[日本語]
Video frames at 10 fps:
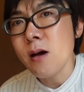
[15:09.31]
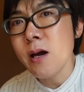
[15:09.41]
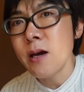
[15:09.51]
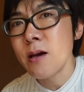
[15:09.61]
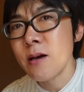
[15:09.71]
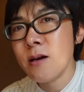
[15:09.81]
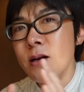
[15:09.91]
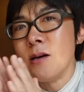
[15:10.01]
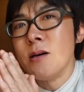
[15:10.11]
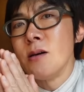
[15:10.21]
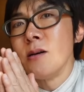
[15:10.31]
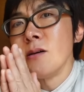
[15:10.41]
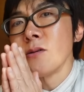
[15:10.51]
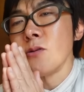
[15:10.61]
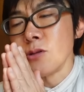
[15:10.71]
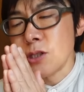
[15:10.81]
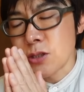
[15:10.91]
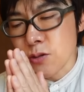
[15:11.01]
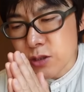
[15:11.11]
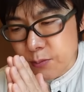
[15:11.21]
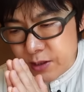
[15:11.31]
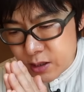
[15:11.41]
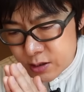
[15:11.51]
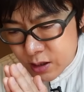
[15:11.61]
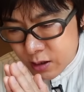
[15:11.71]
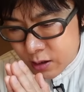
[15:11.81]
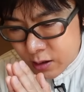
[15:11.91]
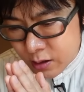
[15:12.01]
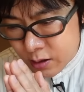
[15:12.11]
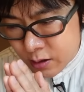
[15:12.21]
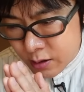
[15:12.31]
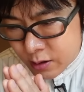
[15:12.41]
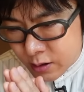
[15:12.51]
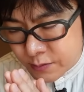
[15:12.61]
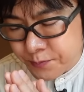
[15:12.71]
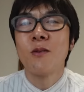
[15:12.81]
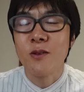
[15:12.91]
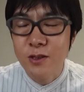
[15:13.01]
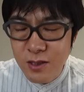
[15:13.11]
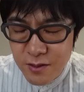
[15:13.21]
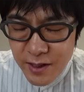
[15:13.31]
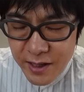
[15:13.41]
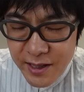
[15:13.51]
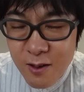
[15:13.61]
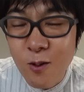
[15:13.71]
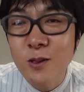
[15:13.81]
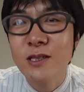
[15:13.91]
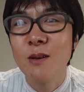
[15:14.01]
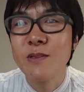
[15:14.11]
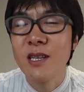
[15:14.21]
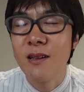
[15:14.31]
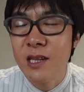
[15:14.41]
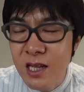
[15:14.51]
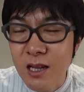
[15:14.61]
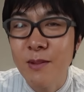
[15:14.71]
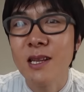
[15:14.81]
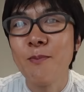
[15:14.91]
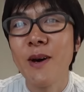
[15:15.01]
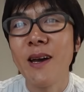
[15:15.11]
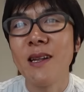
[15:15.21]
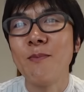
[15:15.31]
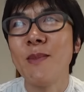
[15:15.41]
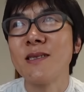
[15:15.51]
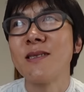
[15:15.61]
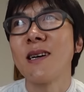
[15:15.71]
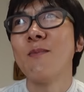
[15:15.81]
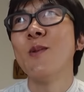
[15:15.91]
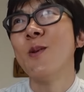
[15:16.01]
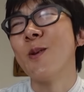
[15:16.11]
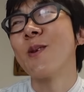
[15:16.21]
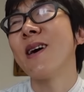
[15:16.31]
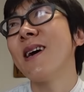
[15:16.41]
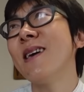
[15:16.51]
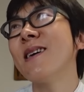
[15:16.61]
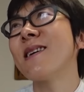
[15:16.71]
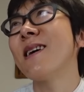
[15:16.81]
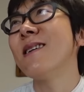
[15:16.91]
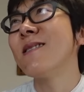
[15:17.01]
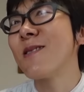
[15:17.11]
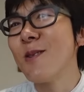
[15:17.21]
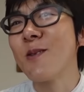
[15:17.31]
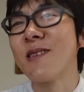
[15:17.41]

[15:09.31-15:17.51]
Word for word: はい。ごちそうさまでした。というわけでゴッサムさんにて食べてまいりましたが、もう外観と